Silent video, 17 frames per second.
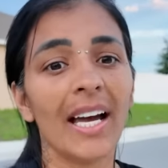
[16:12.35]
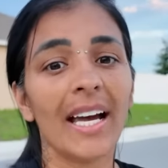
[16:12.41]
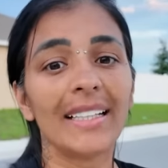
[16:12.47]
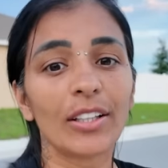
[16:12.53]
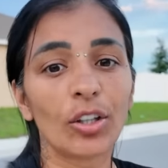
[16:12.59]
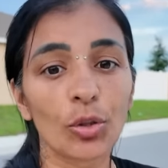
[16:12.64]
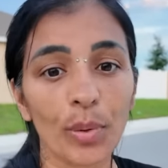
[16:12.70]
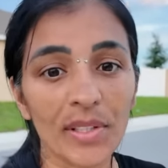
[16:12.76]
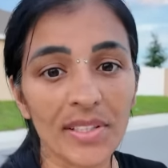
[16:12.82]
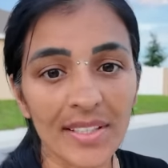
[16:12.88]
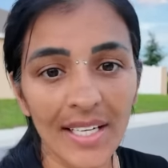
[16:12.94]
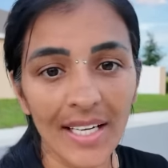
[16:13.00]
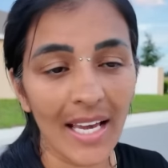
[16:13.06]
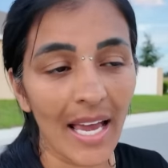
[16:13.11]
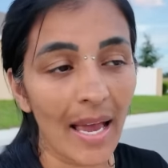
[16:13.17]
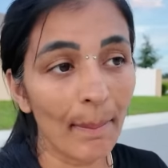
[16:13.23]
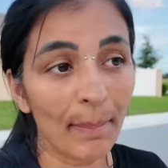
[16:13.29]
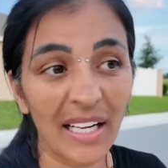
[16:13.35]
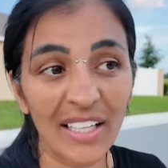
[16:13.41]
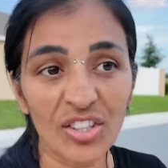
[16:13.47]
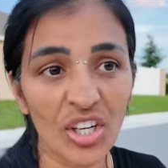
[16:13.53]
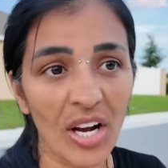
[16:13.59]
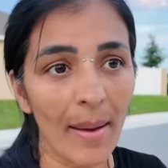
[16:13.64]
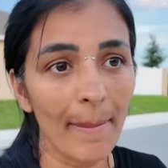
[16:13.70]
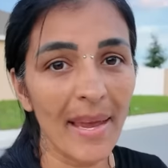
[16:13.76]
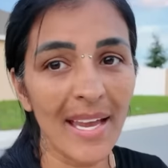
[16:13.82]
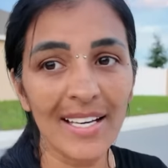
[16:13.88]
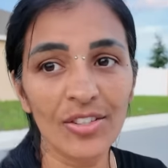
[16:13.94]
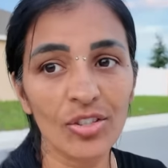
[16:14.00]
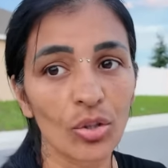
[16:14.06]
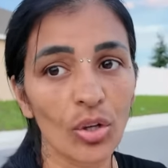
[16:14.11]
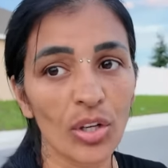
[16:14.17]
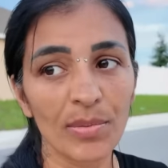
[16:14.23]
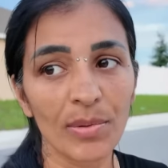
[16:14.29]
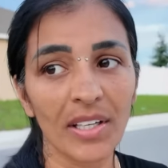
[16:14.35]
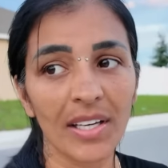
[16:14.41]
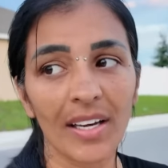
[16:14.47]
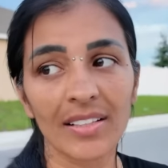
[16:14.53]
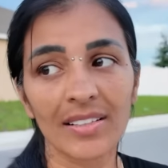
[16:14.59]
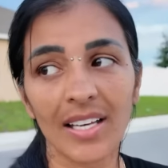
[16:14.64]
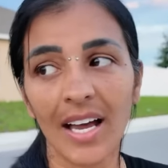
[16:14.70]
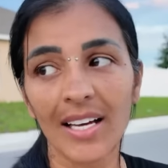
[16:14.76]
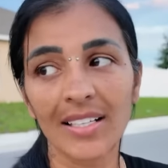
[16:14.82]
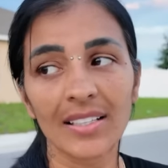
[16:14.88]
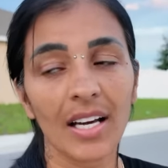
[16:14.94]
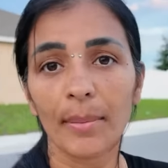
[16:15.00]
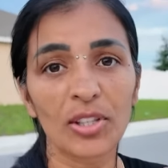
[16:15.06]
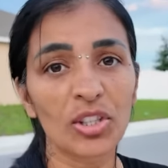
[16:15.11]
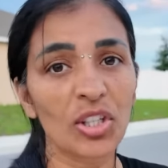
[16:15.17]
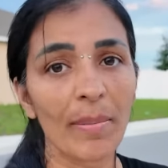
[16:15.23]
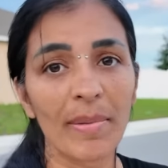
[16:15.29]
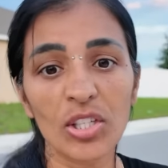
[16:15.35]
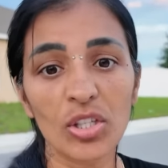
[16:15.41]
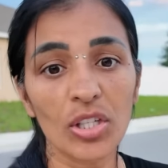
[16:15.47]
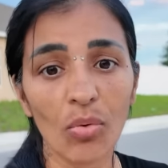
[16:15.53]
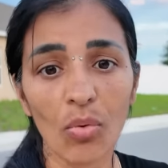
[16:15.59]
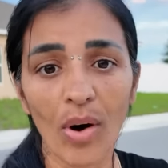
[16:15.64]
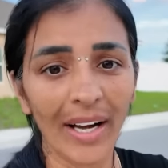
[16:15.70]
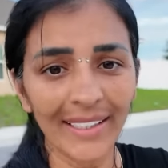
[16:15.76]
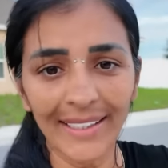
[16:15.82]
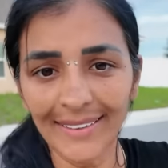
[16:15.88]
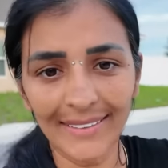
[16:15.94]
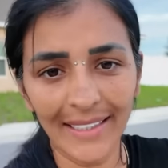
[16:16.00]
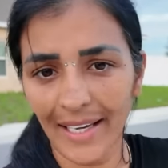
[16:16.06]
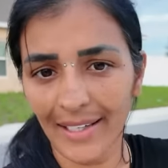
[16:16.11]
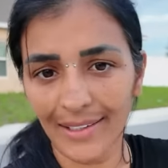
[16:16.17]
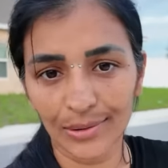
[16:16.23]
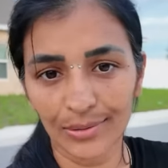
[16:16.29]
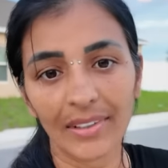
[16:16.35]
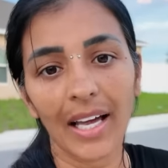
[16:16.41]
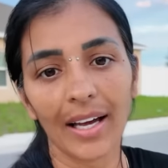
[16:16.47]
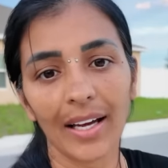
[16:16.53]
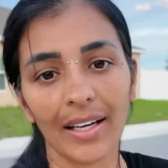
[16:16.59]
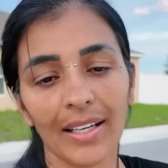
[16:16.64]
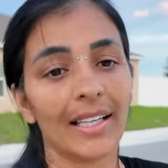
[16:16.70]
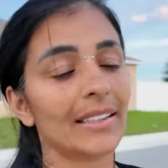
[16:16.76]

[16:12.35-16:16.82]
Então, tipo assim, é praticamente 2.500 reais, praticamente um ano inteiro, né?